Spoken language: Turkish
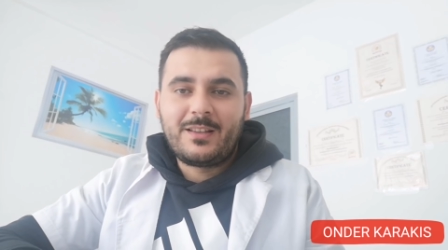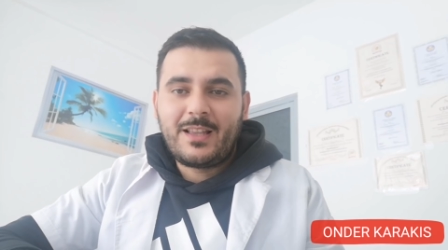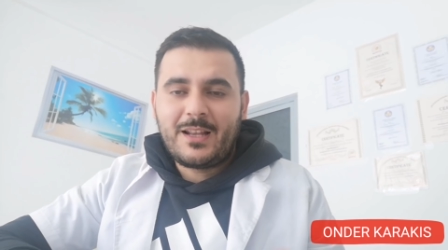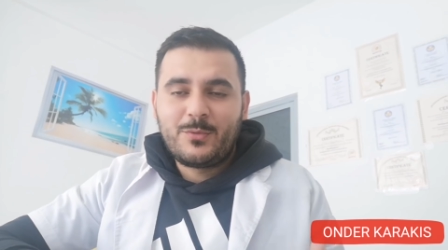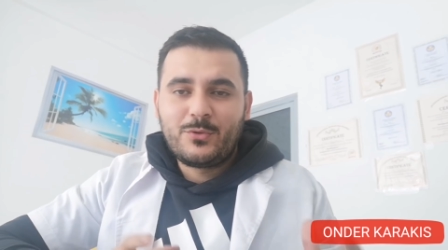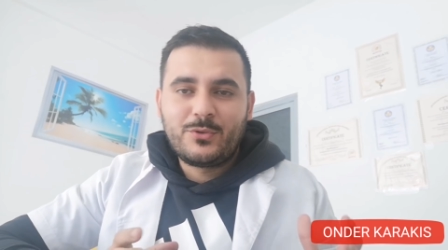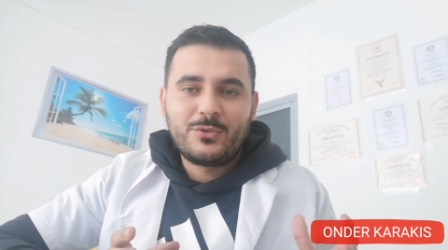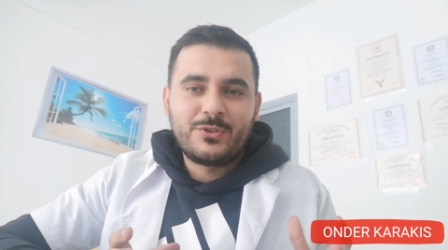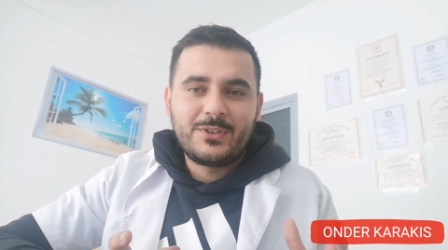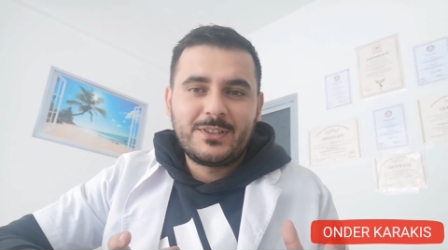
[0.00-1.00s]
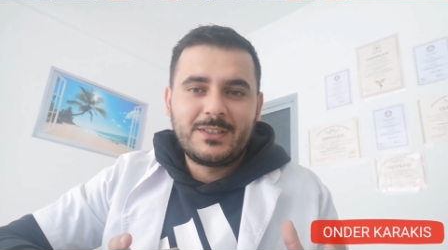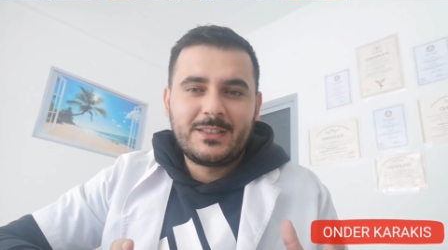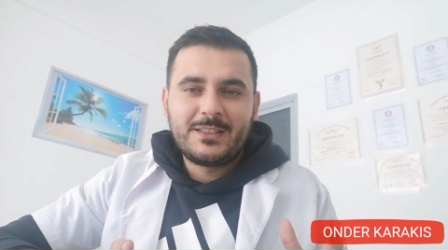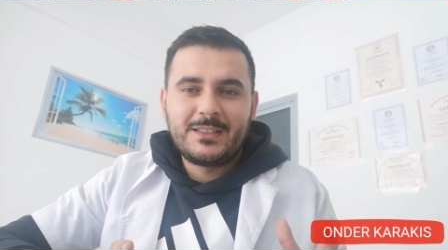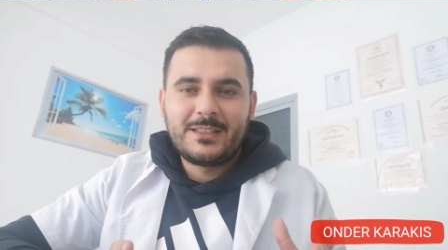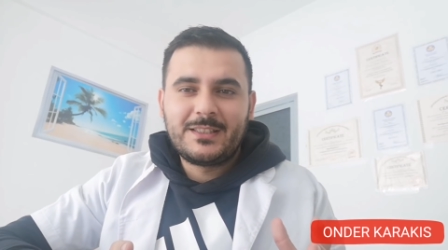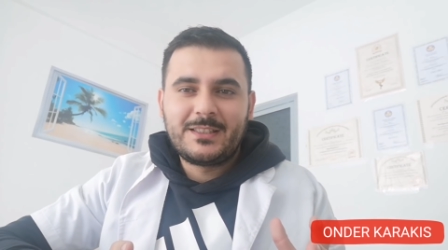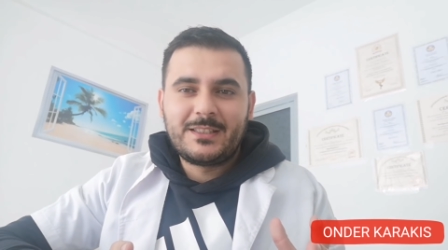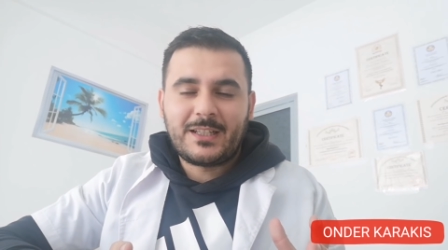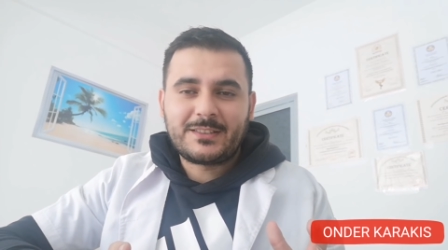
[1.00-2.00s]
Yani bu e,
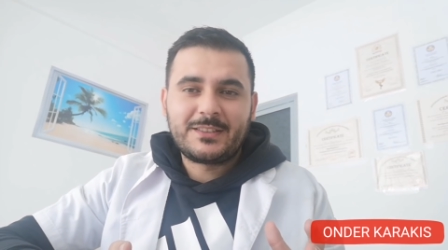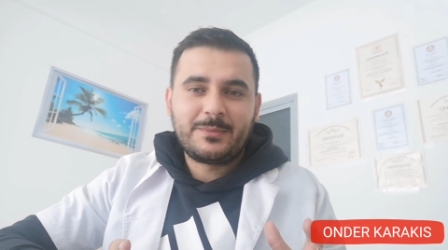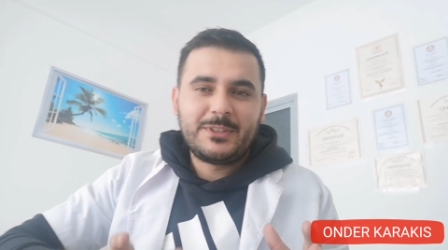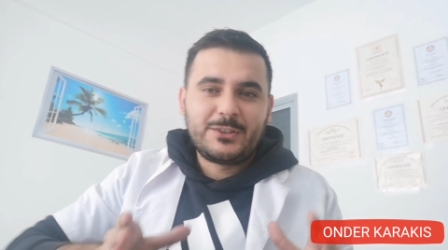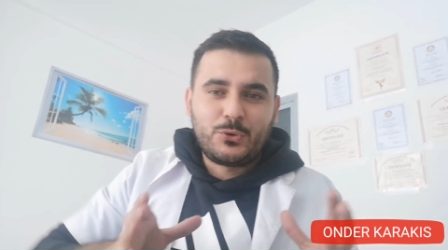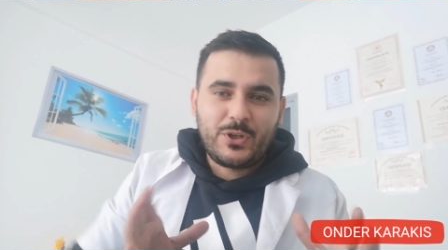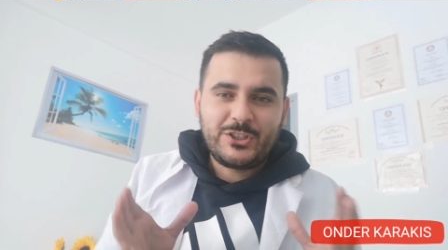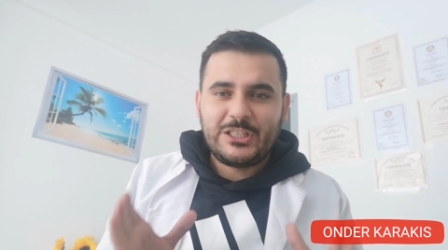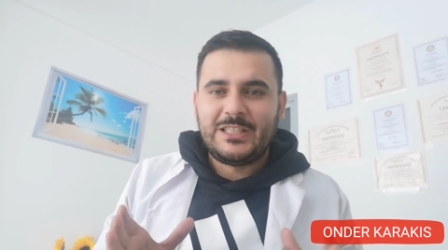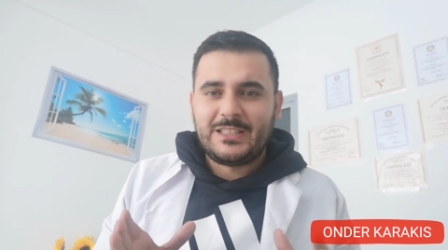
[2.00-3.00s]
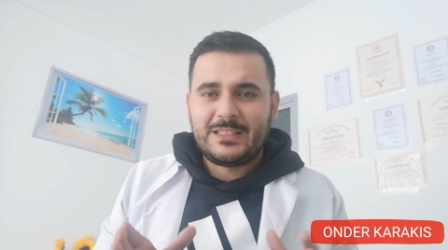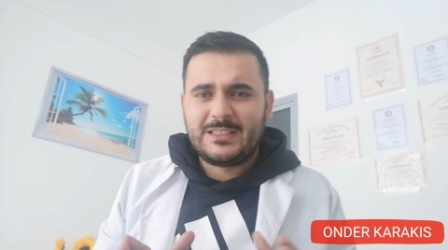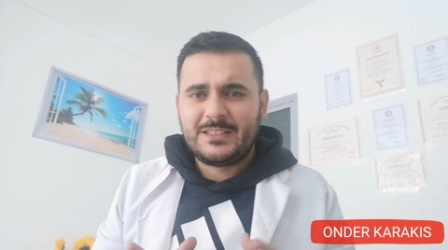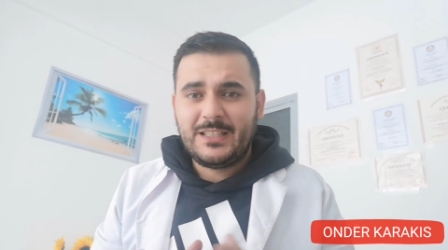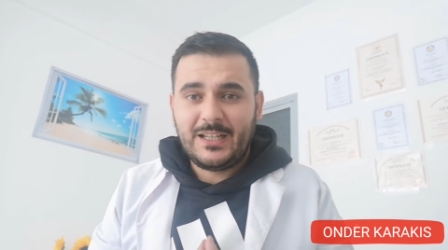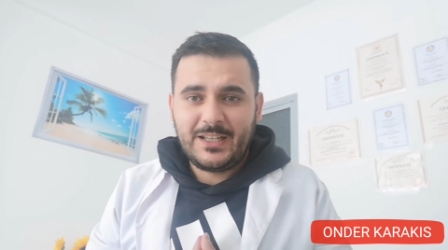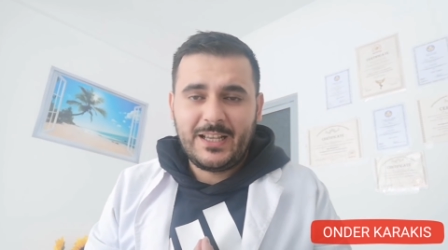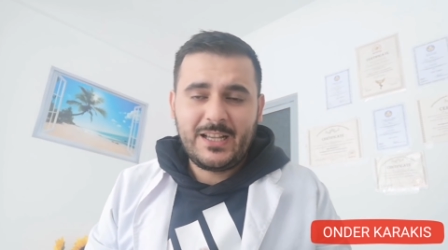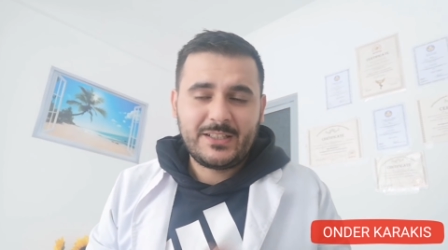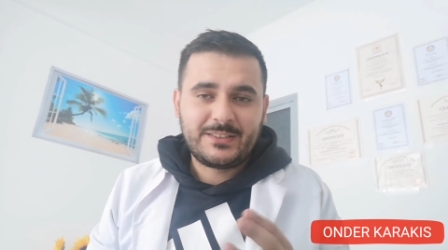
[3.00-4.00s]
aslında bir göreceli. Yani
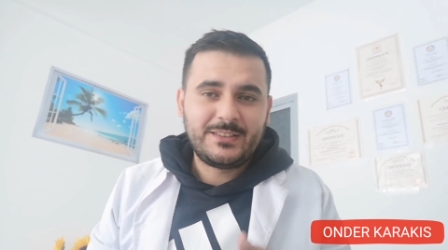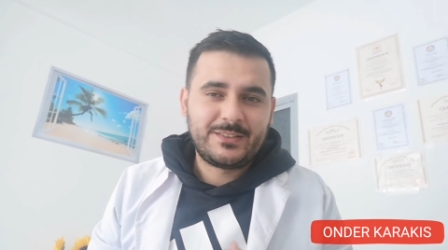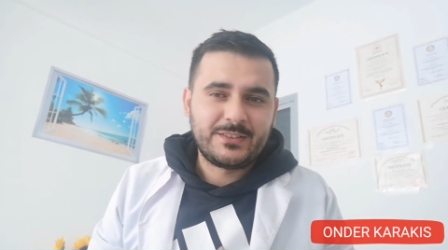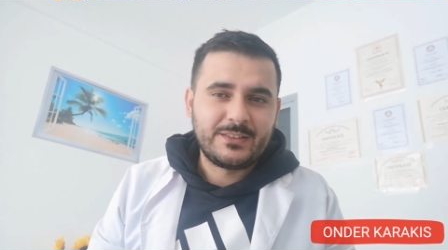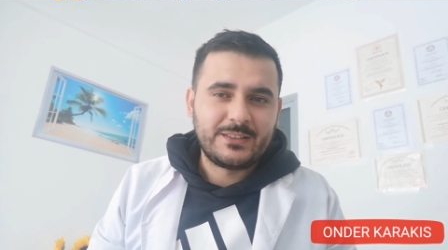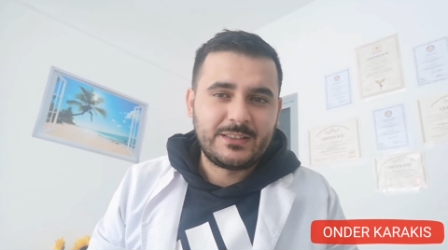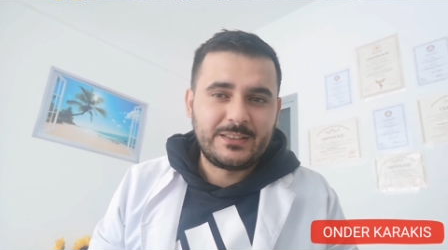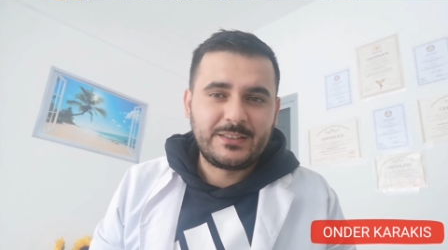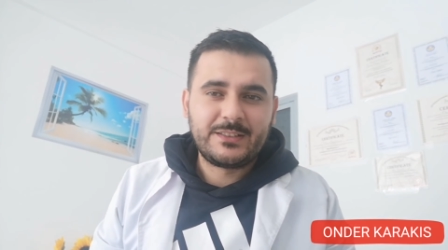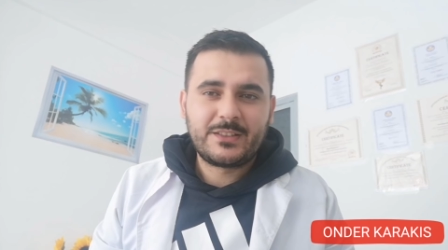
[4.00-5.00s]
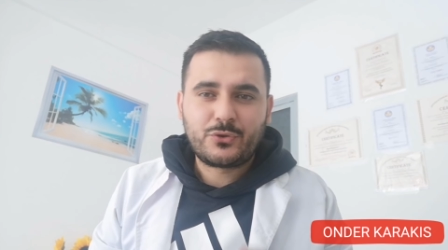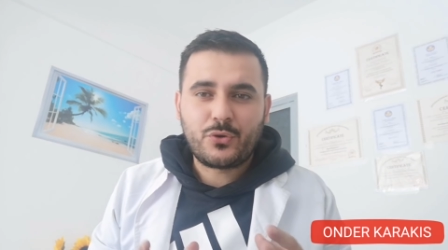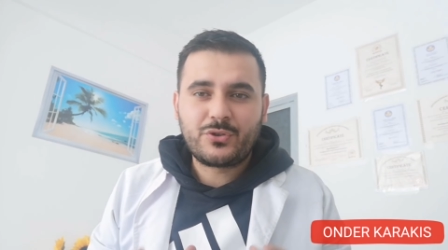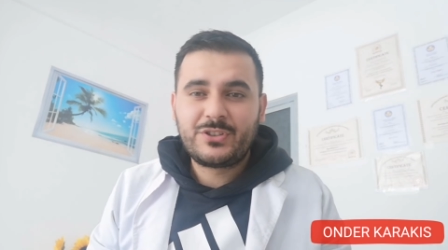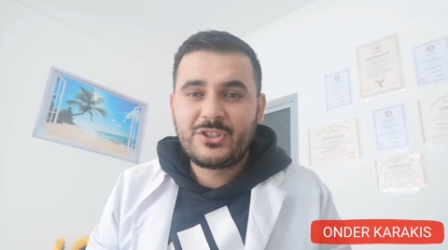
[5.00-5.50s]
eğer siz e, dizinizde çok